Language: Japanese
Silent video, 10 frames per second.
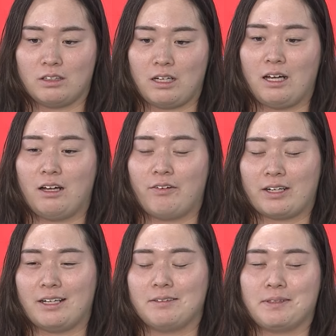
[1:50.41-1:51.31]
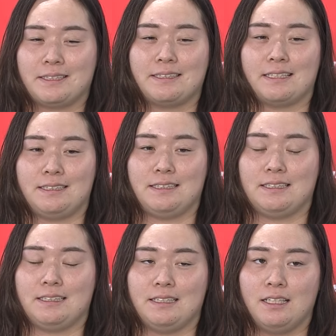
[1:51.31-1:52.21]
が分かりました
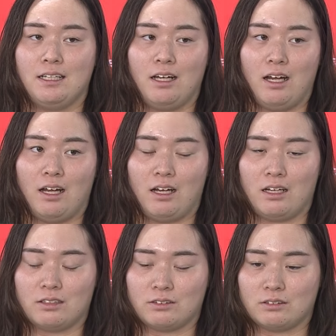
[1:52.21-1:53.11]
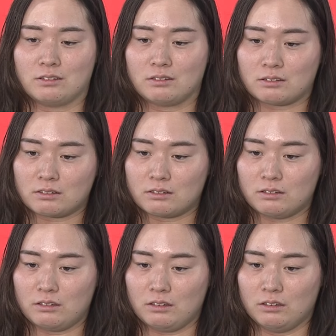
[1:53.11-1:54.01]
しあの
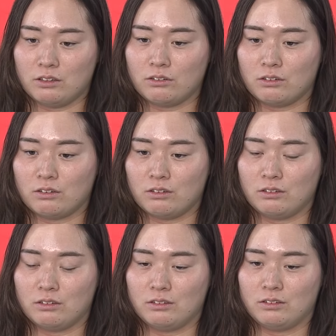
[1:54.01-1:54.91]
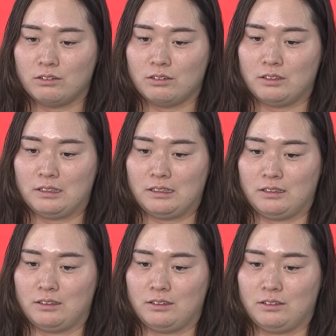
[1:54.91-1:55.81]
その
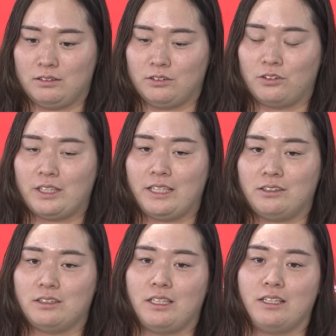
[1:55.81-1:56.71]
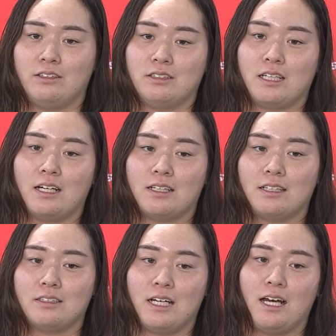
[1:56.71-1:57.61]
動けるっていう感
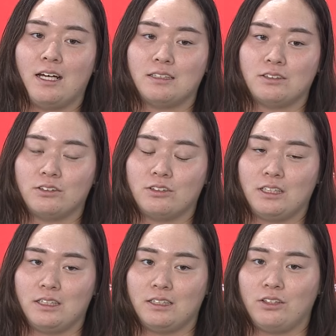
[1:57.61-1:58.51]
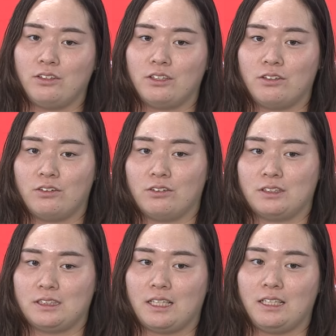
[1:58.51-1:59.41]
覚がその距離
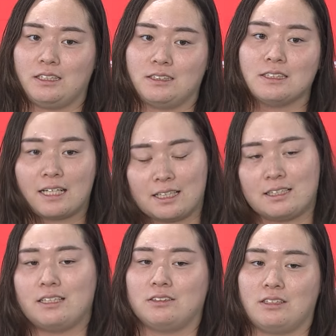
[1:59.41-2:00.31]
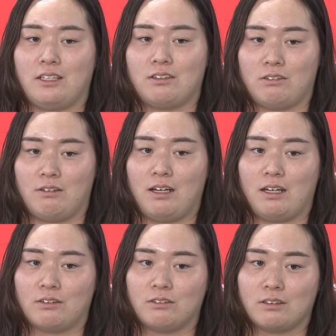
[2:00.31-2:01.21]
としっかりつながってるっていうの
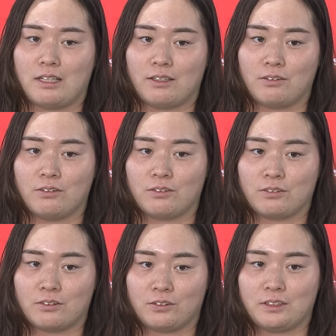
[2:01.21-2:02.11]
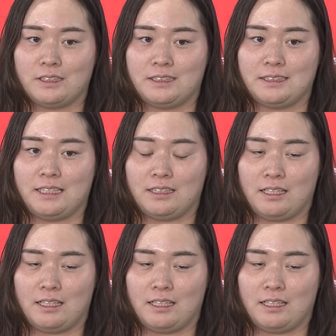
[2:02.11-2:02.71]
は今回今今年1年